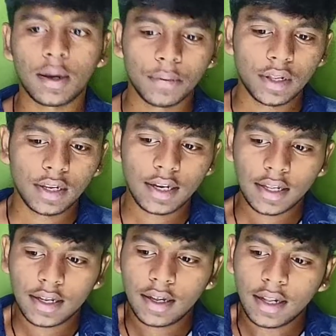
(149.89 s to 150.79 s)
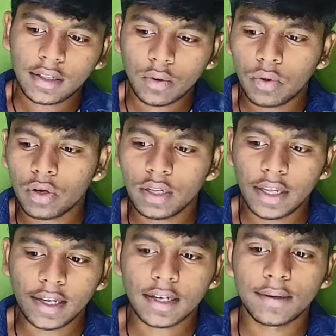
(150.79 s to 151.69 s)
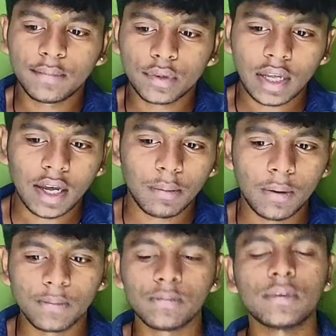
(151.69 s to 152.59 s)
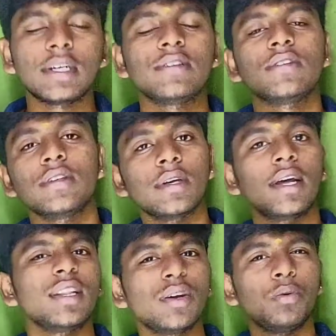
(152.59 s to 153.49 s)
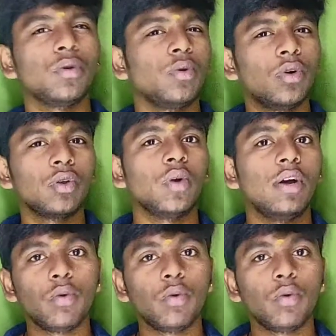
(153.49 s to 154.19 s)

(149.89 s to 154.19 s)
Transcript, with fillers: அப்படி இருக்கல அந்த ஒரு ஏக்கம் தாபம் மனசு அந்த ஒரு ஒரு